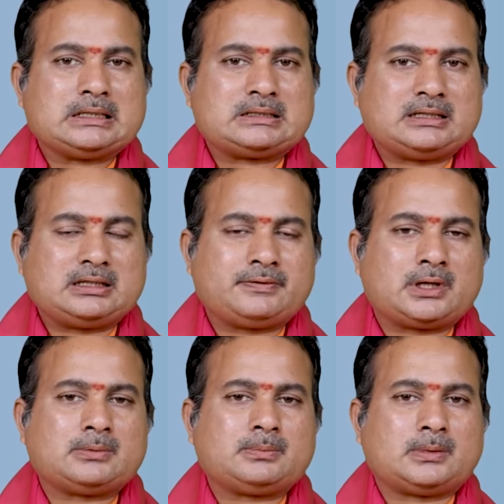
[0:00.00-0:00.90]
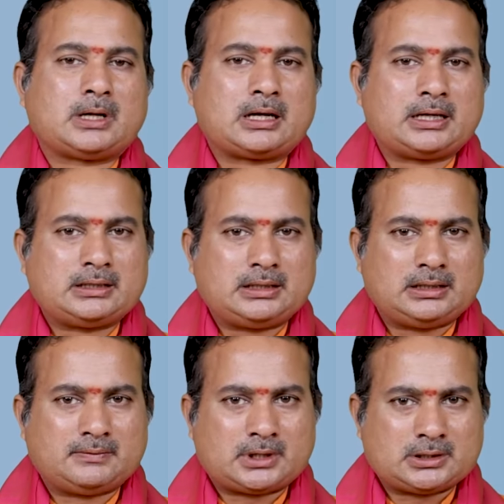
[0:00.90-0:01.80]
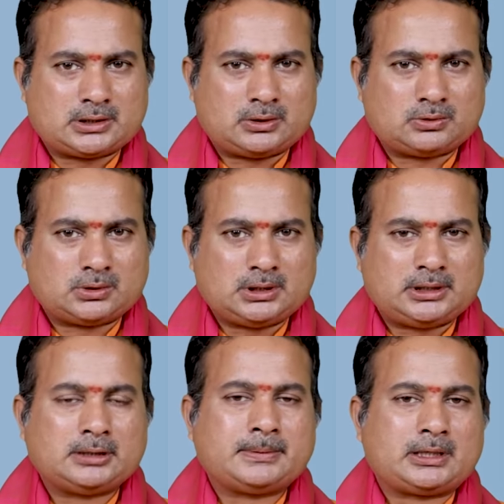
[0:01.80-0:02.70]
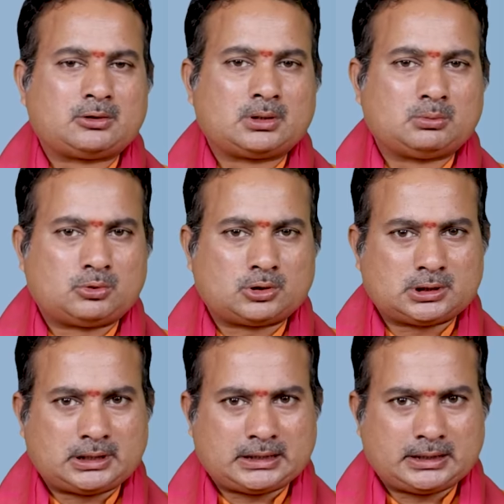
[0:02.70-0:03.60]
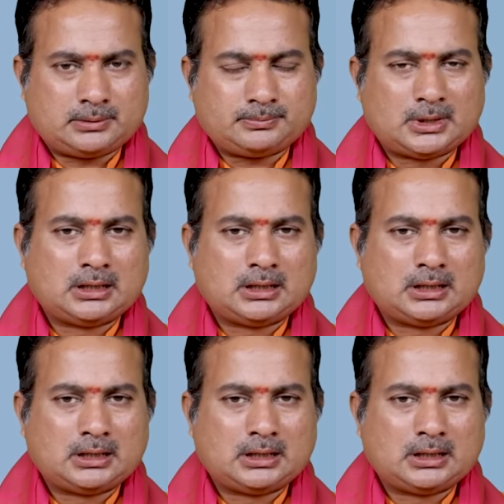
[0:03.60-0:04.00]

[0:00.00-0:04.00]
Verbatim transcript: స్థితి ఫలం అనేది ఇవ్వడం జరుగుతుంది దీన్ని బట్టి కూడా ముహూర్త నిర్ణయం